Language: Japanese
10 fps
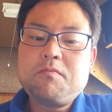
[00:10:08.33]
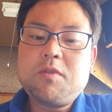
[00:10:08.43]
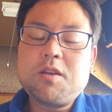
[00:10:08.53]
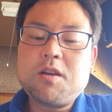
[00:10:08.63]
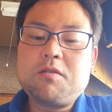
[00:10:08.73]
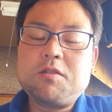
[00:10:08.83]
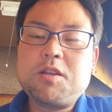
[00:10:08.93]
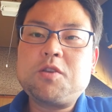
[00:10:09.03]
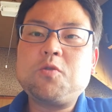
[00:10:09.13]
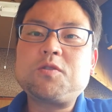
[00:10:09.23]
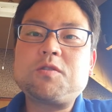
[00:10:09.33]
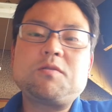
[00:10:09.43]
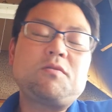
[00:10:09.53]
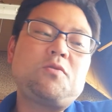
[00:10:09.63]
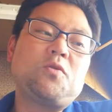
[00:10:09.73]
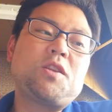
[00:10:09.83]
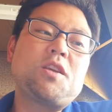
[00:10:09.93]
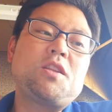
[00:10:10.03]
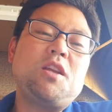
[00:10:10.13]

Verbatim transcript: まあ逆に強制的に